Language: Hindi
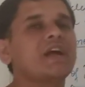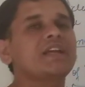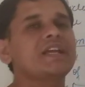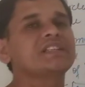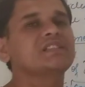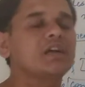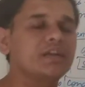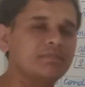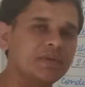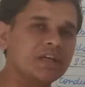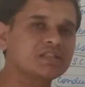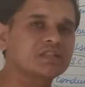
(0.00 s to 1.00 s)
आईएएस
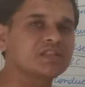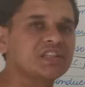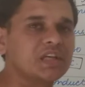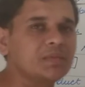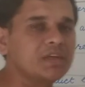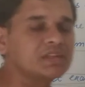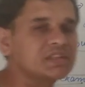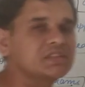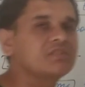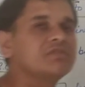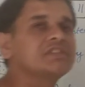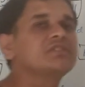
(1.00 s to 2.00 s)
आईपीएस जितने भी इसकी
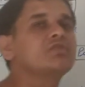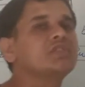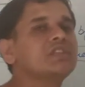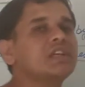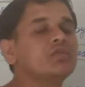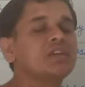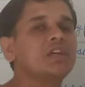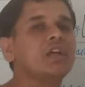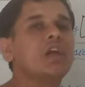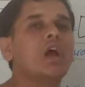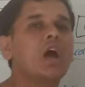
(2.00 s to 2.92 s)
सर्विसेज होती हैं उनकी